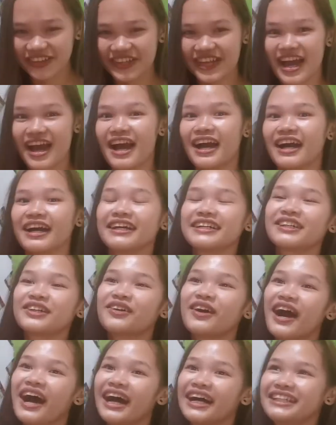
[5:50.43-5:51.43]
Unya
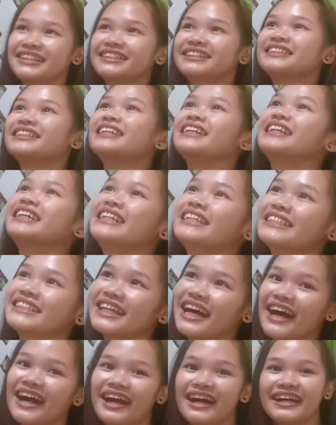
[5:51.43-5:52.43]
kuan
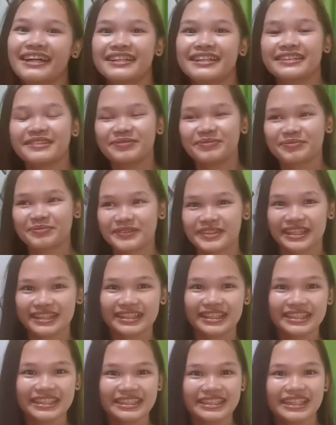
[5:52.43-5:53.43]
sa sa
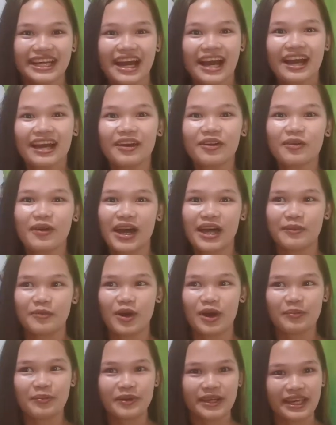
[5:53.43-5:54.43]
tanan nga kuan
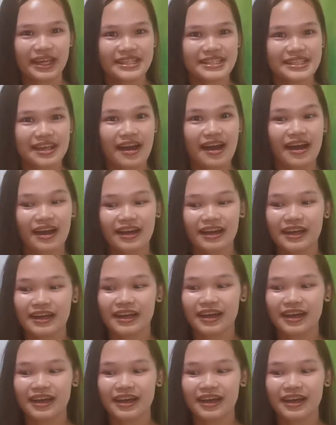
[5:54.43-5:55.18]
apilay sa